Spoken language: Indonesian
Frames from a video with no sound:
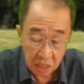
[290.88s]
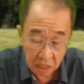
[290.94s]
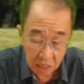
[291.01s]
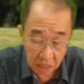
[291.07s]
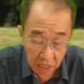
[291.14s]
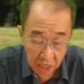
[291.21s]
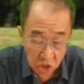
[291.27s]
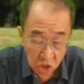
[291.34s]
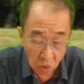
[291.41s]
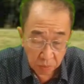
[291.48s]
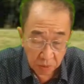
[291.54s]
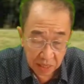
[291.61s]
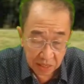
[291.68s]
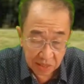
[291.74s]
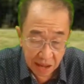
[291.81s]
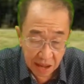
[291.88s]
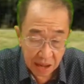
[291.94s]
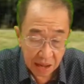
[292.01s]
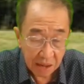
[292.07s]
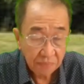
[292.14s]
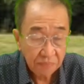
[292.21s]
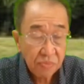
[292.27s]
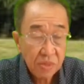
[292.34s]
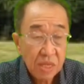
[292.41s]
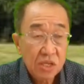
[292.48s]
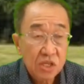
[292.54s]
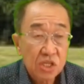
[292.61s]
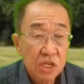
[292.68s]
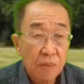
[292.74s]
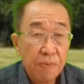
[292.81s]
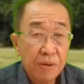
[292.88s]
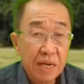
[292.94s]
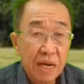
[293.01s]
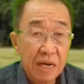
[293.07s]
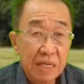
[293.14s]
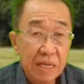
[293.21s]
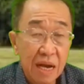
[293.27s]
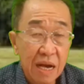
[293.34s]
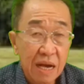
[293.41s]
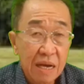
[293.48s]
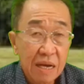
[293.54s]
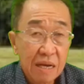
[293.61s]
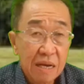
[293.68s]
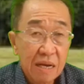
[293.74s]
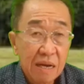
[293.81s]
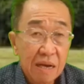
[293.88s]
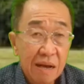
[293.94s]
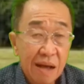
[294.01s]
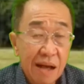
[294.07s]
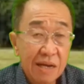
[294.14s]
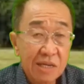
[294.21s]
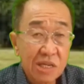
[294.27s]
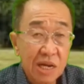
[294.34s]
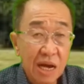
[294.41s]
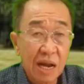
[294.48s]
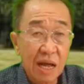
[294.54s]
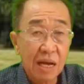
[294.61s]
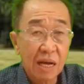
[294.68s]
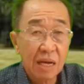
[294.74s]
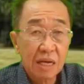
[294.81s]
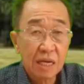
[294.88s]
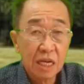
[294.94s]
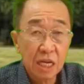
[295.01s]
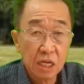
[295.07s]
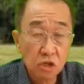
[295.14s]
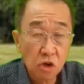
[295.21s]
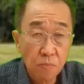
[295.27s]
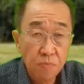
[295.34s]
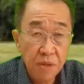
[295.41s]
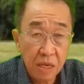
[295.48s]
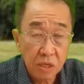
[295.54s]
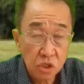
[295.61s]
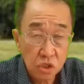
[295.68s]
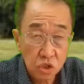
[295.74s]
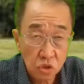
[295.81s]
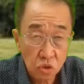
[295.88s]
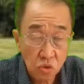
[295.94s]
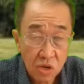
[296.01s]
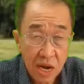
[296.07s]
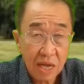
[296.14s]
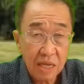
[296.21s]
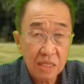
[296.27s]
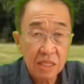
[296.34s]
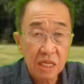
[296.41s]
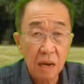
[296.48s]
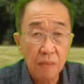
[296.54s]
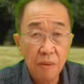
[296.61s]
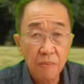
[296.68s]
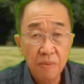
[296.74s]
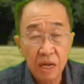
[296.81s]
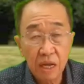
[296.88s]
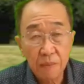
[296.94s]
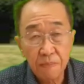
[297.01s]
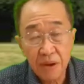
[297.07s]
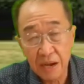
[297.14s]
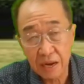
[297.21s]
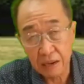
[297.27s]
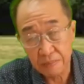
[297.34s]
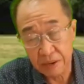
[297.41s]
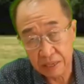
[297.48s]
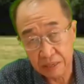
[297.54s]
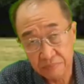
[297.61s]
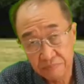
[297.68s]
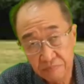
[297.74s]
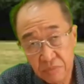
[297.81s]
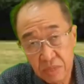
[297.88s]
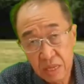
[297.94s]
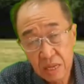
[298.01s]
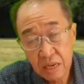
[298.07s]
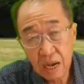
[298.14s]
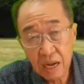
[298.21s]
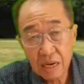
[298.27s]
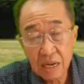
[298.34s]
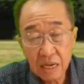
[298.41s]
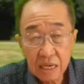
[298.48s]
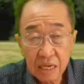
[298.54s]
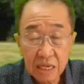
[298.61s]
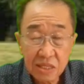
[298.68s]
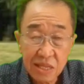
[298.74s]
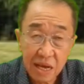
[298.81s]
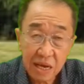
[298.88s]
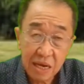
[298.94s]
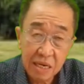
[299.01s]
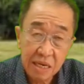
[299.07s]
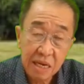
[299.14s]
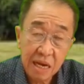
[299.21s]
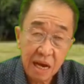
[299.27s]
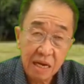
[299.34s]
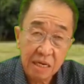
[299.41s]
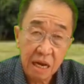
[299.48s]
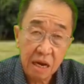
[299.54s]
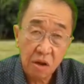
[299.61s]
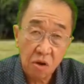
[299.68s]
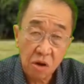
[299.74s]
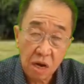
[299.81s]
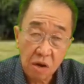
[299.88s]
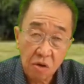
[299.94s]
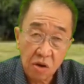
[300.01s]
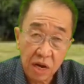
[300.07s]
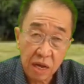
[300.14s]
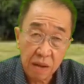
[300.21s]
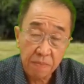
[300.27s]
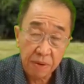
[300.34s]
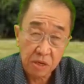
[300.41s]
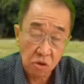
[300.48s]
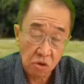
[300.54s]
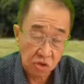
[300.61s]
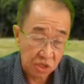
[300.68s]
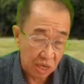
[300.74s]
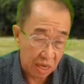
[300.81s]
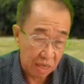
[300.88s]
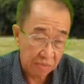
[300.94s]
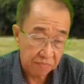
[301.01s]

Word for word: Hidup kita sebenarnya adalah hidup yang sudah tidak memiliki pengharapan. Karena kita ini adalah orang-orang yang berdosa.